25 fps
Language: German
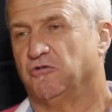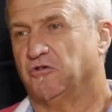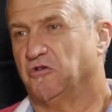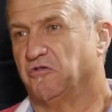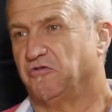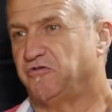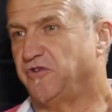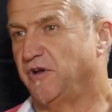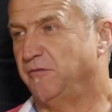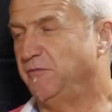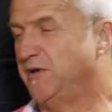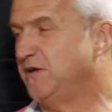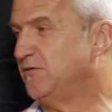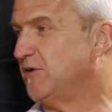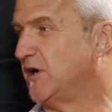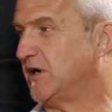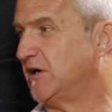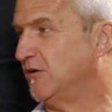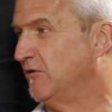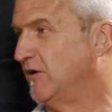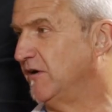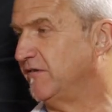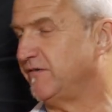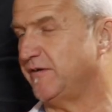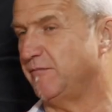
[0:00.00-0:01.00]
Aber für mich
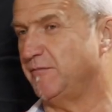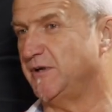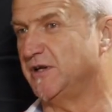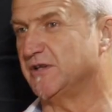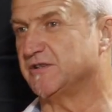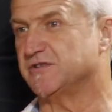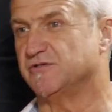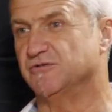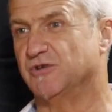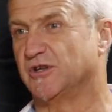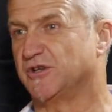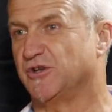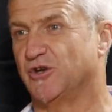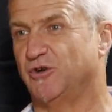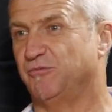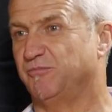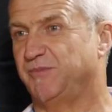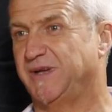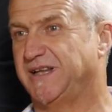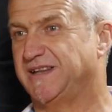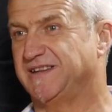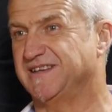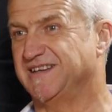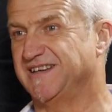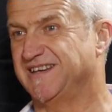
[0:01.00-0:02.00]
war klar, für mich hat es nur
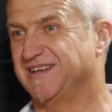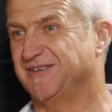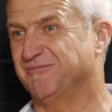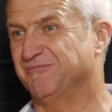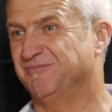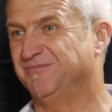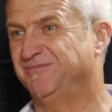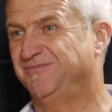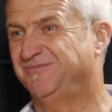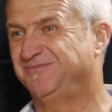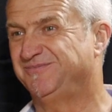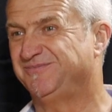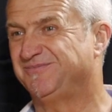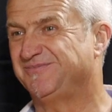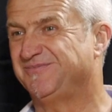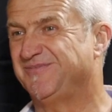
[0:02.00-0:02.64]
Trompeten gegeben.